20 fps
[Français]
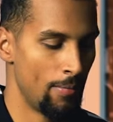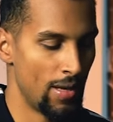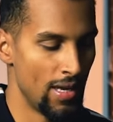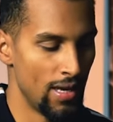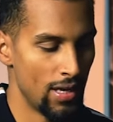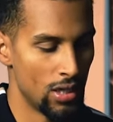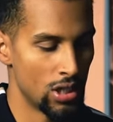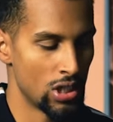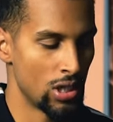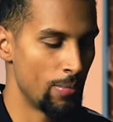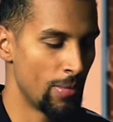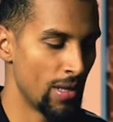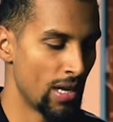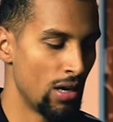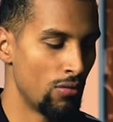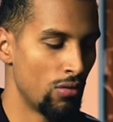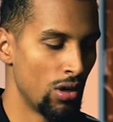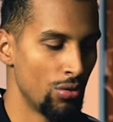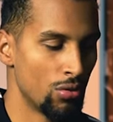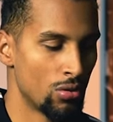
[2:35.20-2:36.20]
Mais j'aime bien
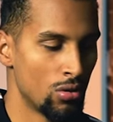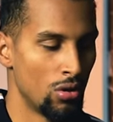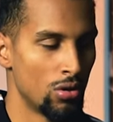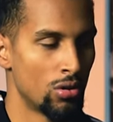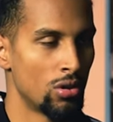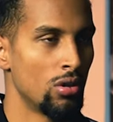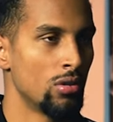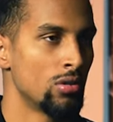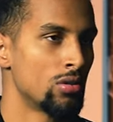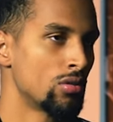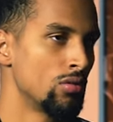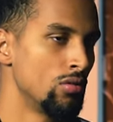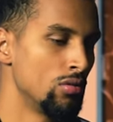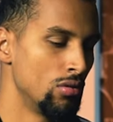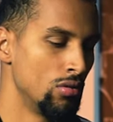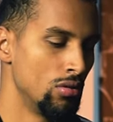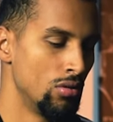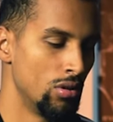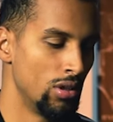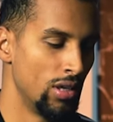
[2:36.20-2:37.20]
l'avoir de temps en temps parce
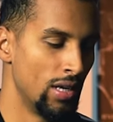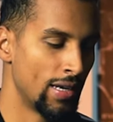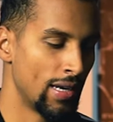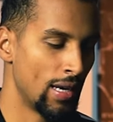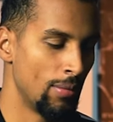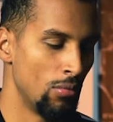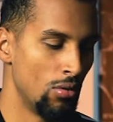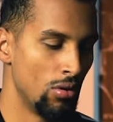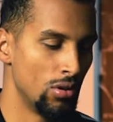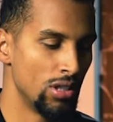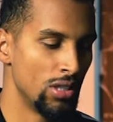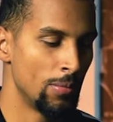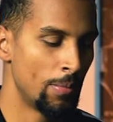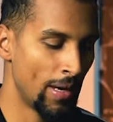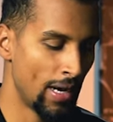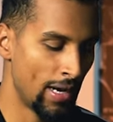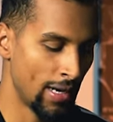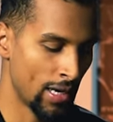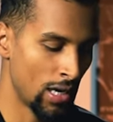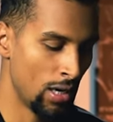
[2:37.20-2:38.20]
qu'il est quand même
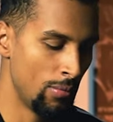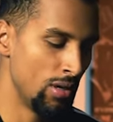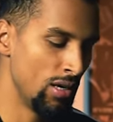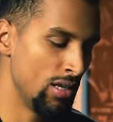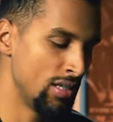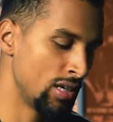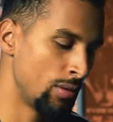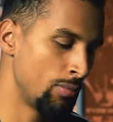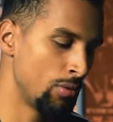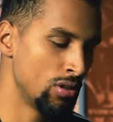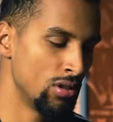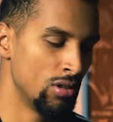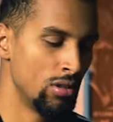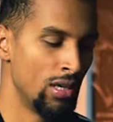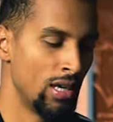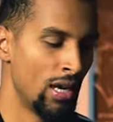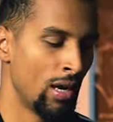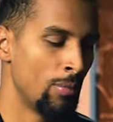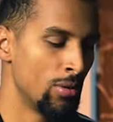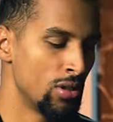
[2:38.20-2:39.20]
hyper agréable et les AirPods,
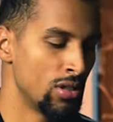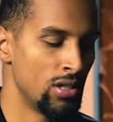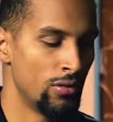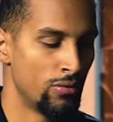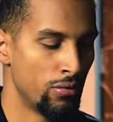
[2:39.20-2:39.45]
les AirPods des